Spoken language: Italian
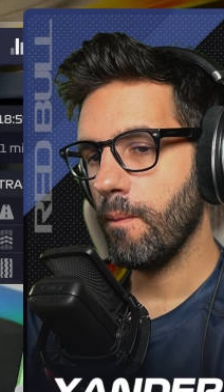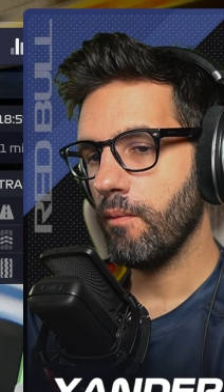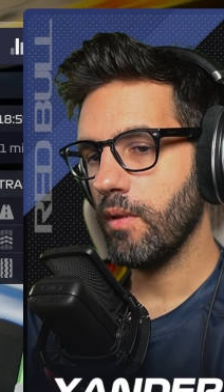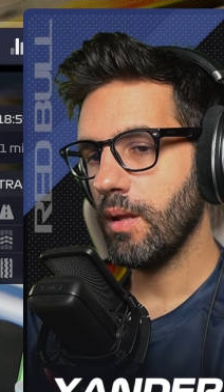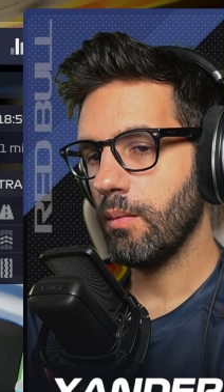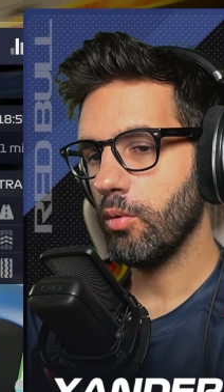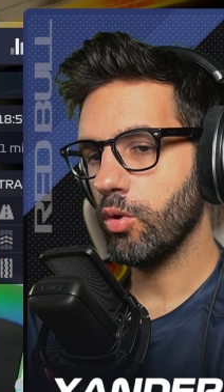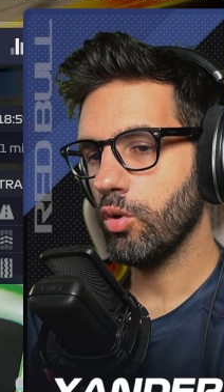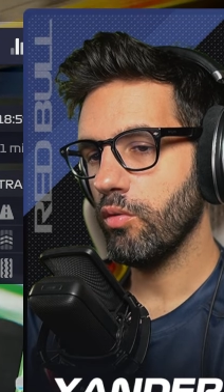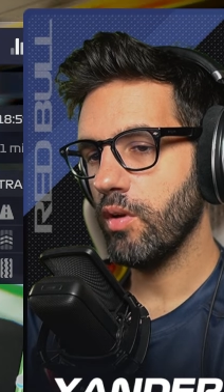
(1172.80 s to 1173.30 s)

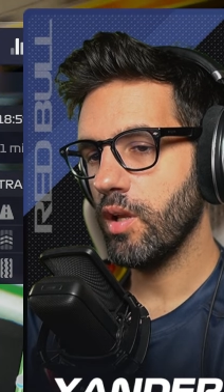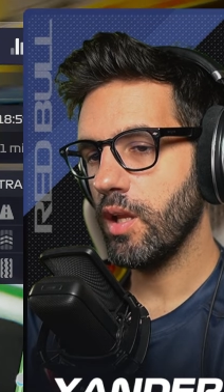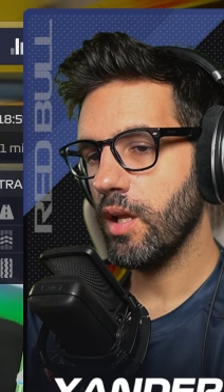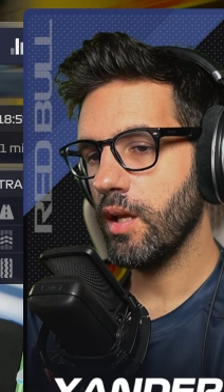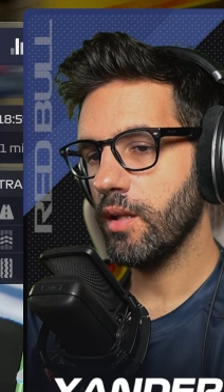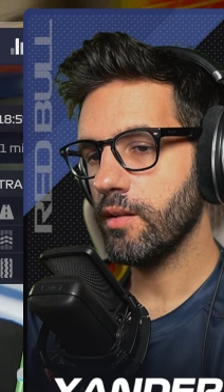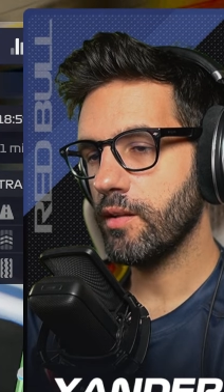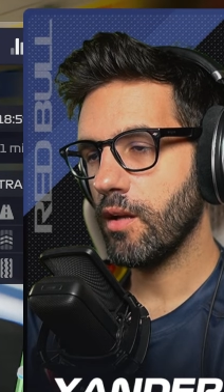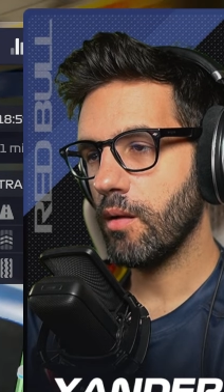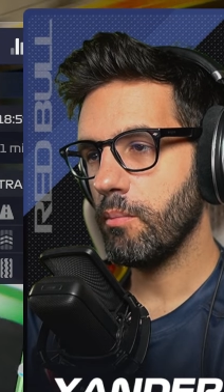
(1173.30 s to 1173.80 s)
Vediamo dove
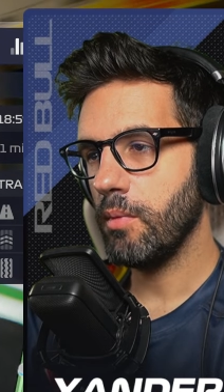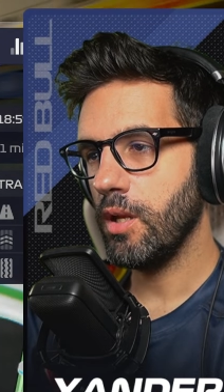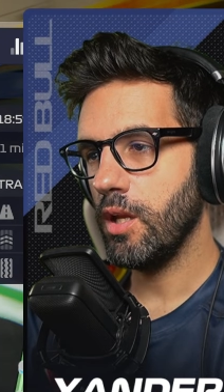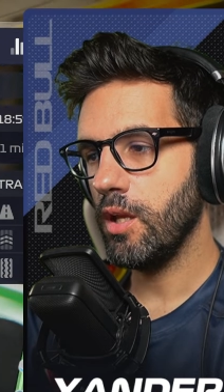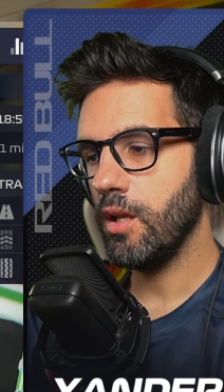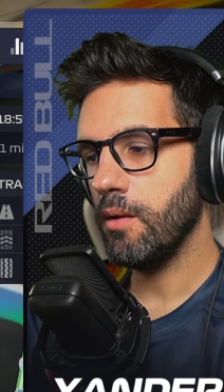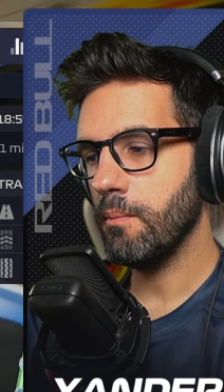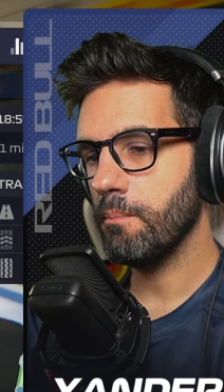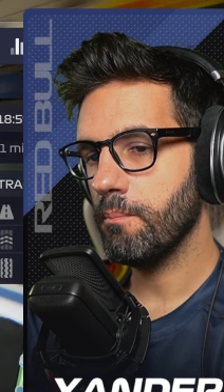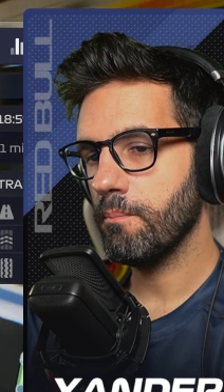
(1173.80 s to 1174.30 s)
rientra
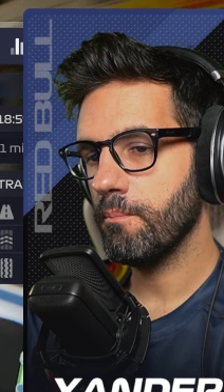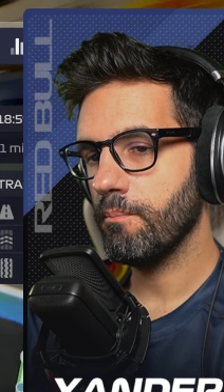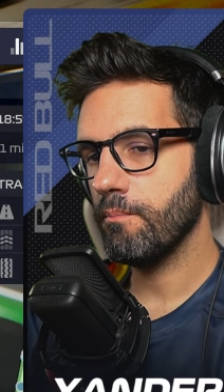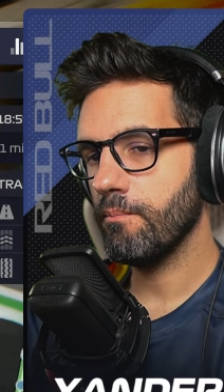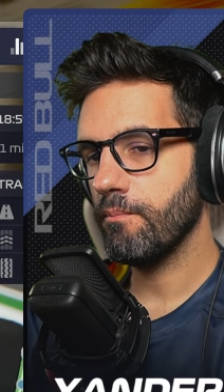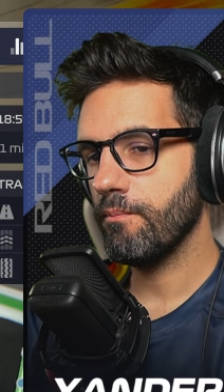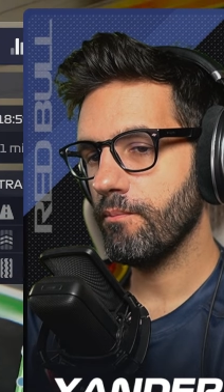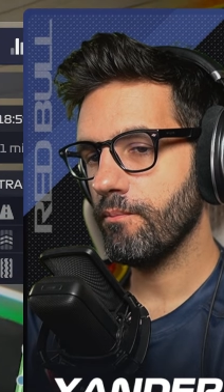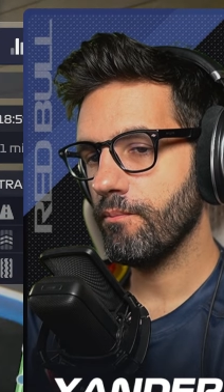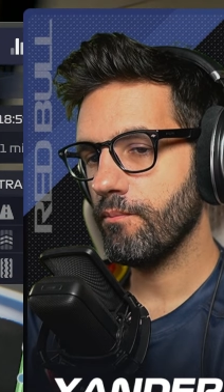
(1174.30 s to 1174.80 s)
Mini.
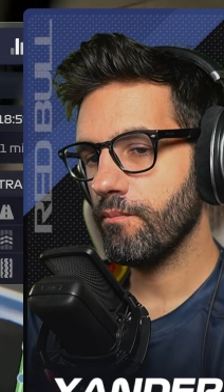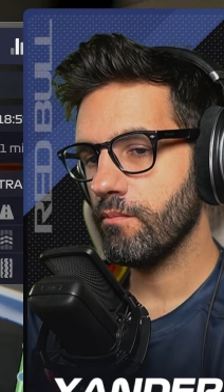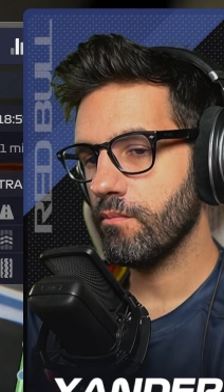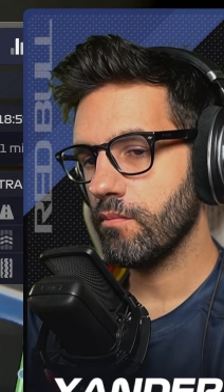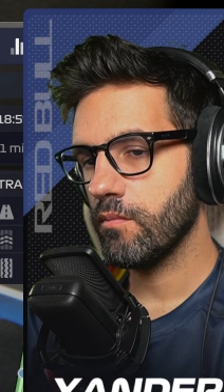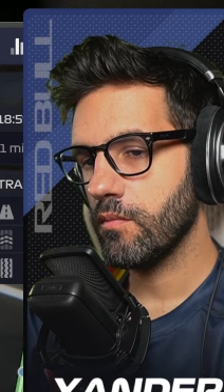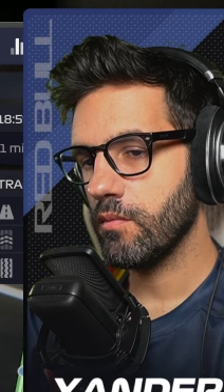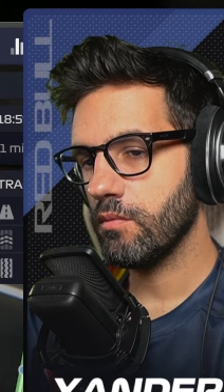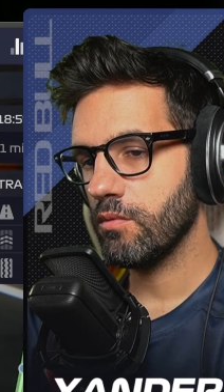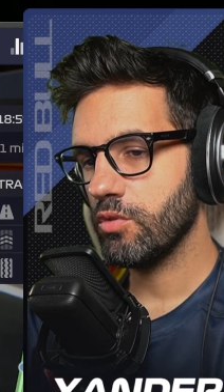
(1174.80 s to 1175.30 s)

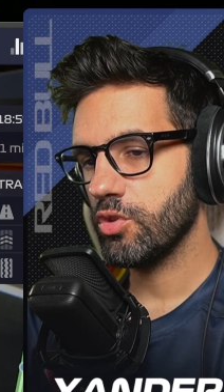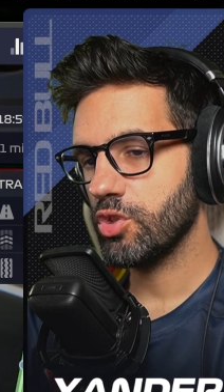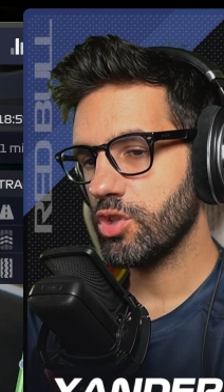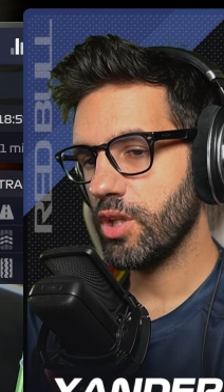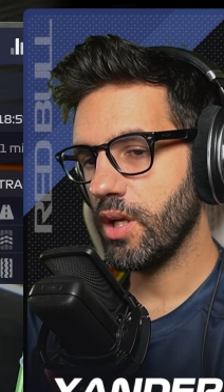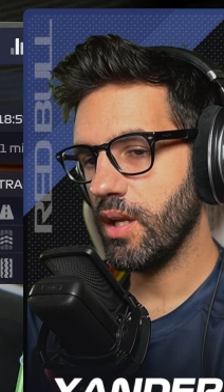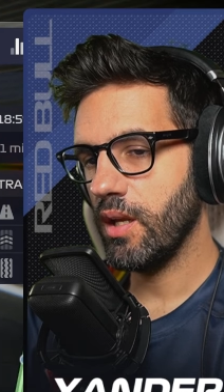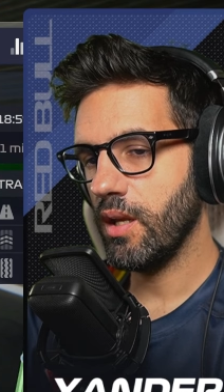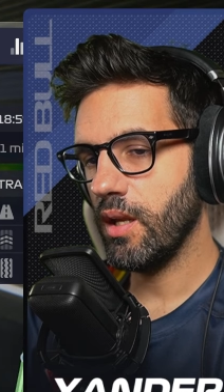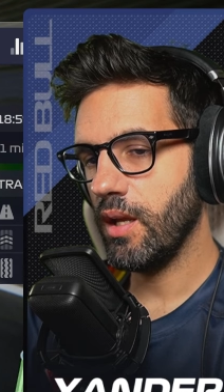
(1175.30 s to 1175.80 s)

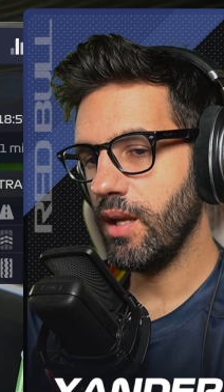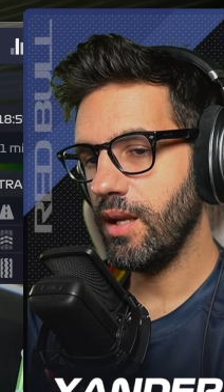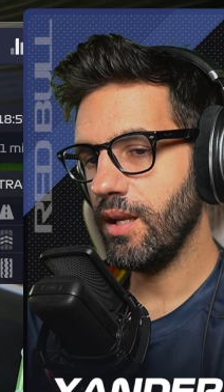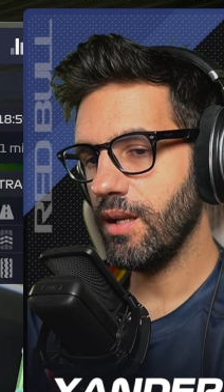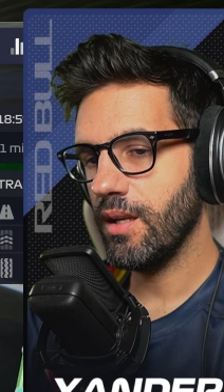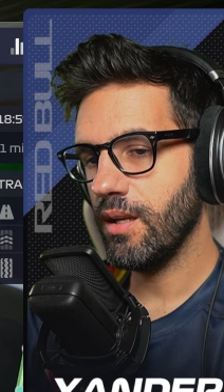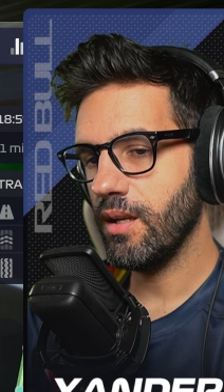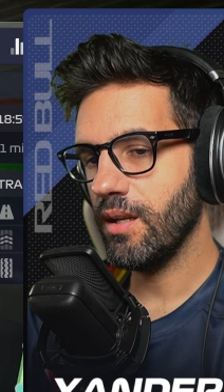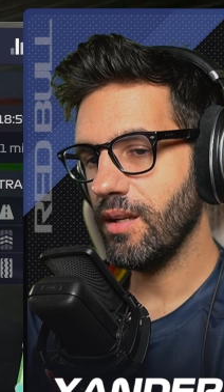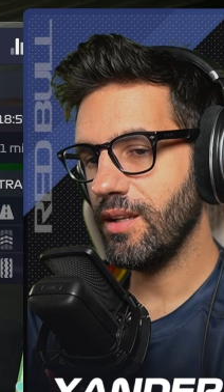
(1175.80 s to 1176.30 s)
Scende
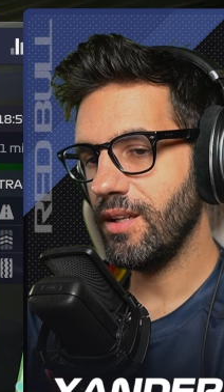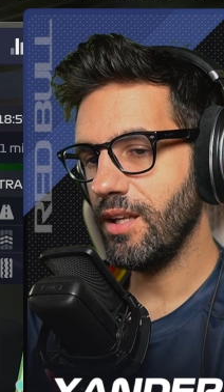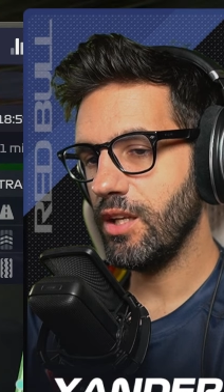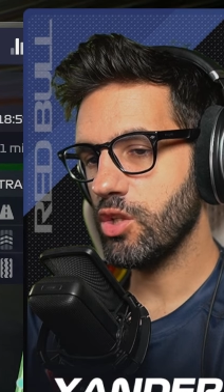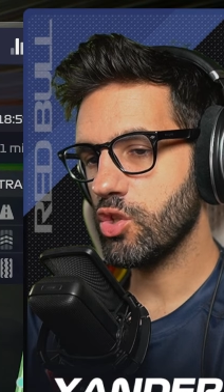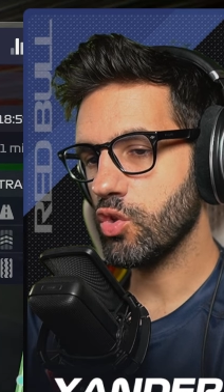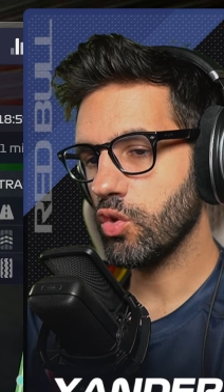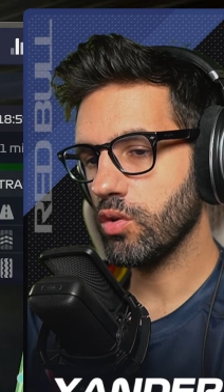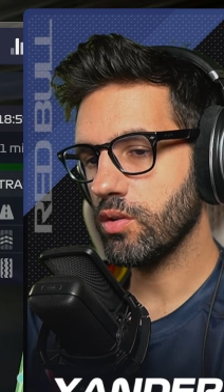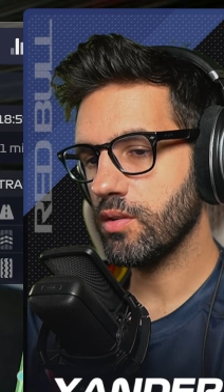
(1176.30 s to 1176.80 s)
in
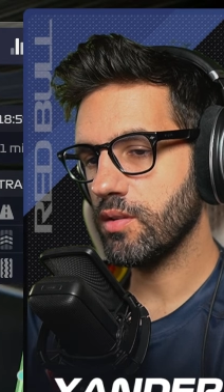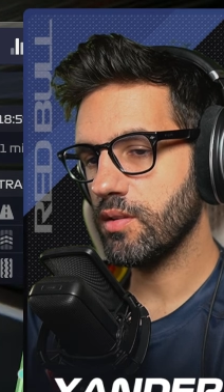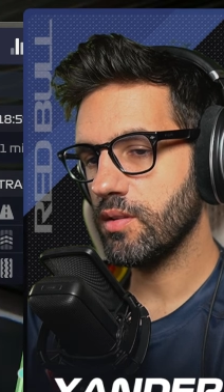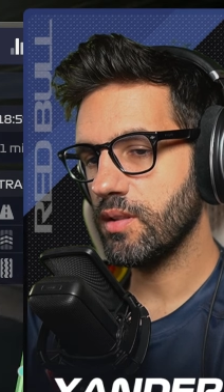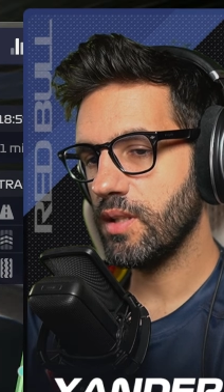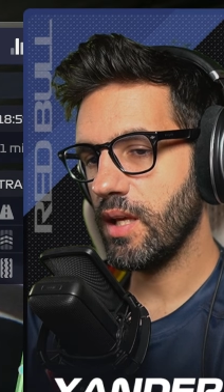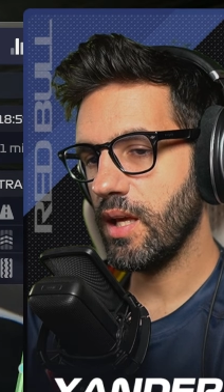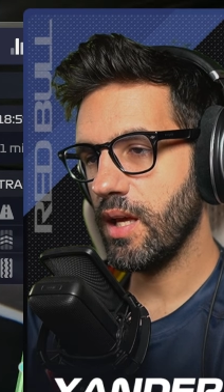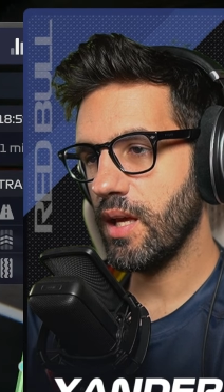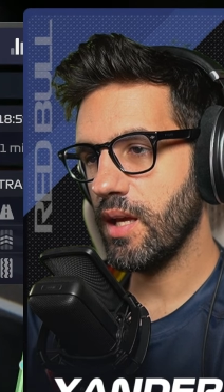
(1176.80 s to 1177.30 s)
18
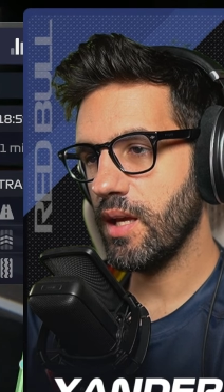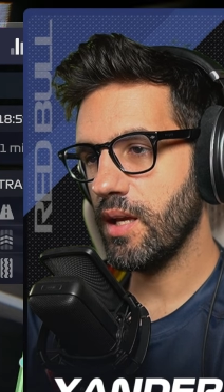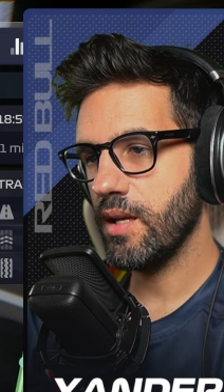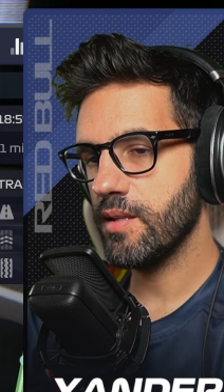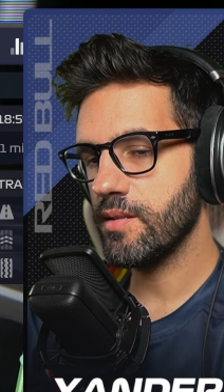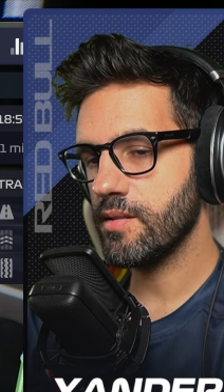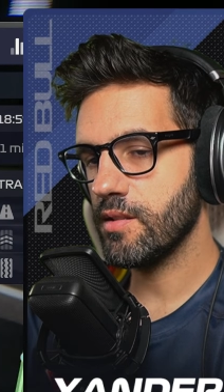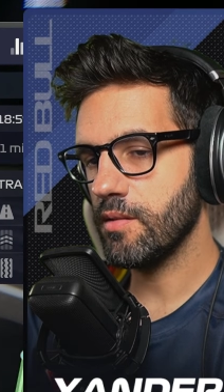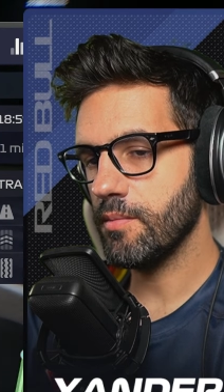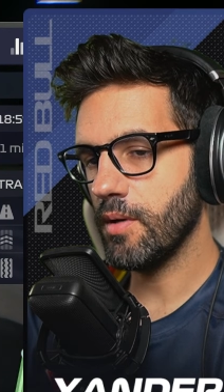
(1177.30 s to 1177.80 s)

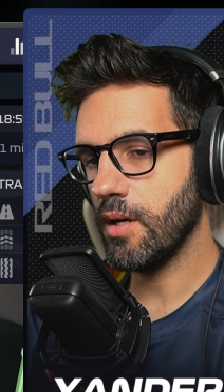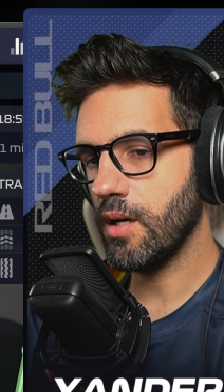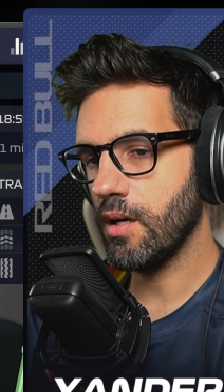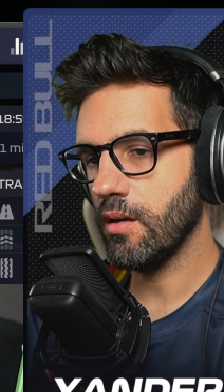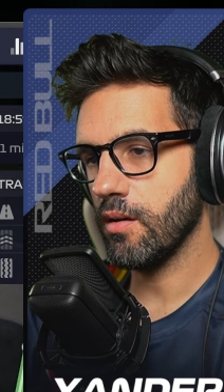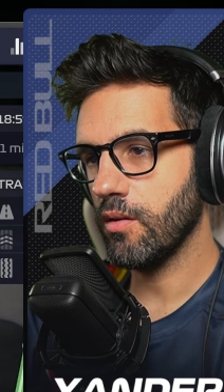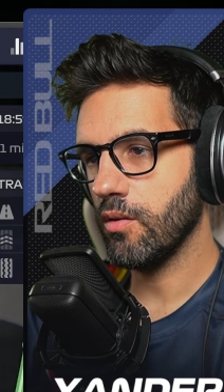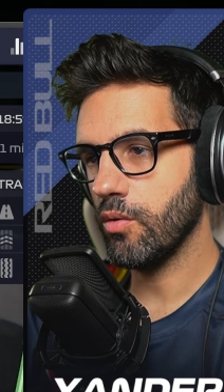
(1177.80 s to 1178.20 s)
diciottesima,